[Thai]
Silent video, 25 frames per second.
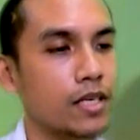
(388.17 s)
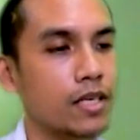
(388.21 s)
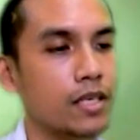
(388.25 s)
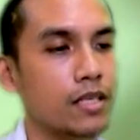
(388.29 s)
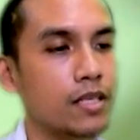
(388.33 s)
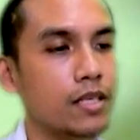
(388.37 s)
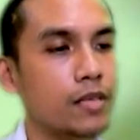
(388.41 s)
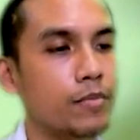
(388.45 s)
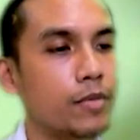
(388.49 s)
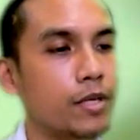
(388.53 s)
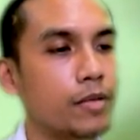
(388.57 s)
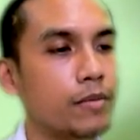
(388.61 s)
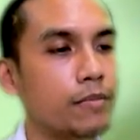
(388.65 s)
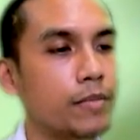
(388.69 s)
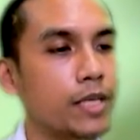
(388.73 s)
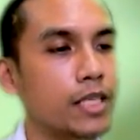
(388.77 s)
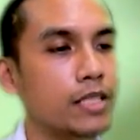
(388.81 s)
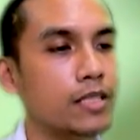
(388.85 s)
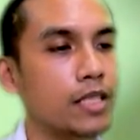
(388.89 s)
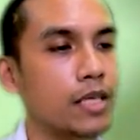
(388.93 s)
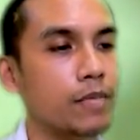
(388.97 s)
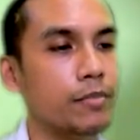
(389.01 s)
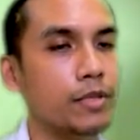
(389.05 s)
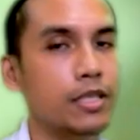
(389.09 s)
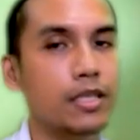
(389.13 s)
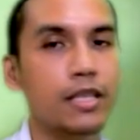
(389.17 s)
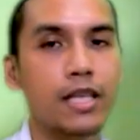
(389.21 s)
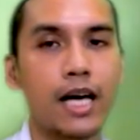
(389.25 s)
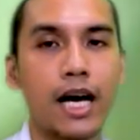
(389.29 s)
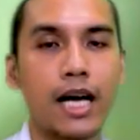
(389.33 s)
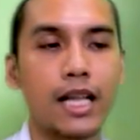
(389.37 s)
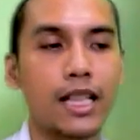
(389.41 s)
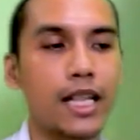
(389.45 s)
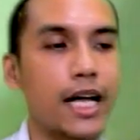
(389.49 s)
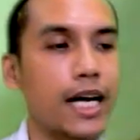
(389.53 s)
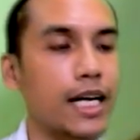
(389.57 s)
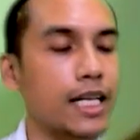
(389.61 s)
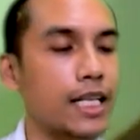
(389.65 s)
อันนี้เป็นเบสิกพื้นฐา
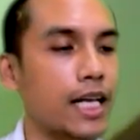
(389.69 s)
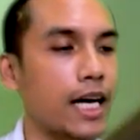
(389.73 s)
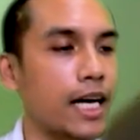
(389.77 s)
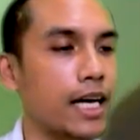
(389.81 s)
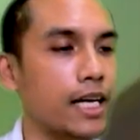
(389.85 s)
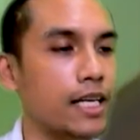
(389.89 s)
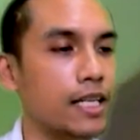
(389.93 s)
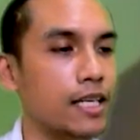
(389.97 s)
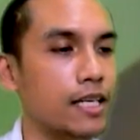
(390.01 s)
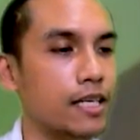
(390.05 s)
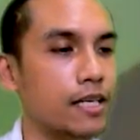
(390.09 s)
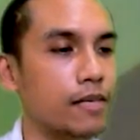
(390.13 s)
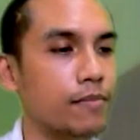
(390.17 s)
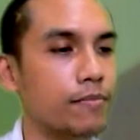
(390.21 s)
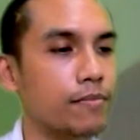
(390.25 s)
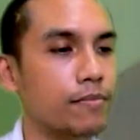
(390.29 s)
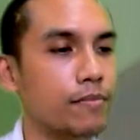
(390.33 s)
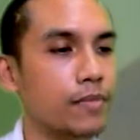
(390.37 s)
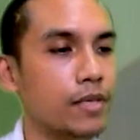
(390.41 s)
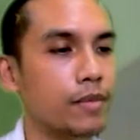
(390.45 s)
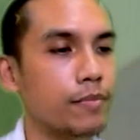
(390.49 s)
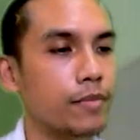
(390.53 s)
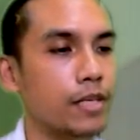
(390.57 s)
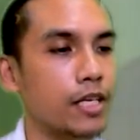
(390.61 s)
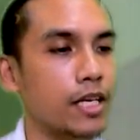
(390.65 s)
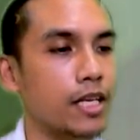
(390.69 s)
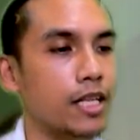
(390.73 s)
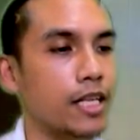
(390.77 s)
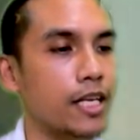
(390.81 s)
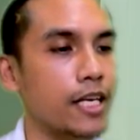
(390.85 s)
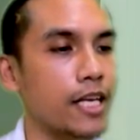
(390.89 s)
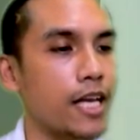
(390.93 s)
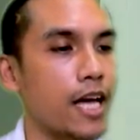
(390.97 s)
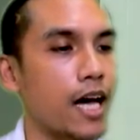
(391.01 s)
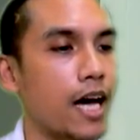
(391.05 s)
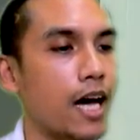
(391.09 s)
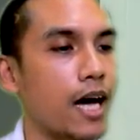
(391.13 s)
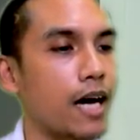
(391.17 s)
นลายไทยเลยครับ ไม่มีอะไร
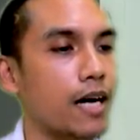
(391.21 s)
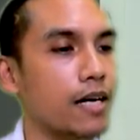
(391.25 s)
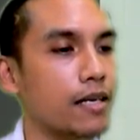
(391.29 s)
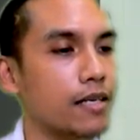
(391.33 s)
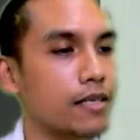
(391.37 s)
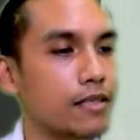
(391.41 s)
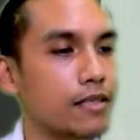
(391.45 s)
ยาก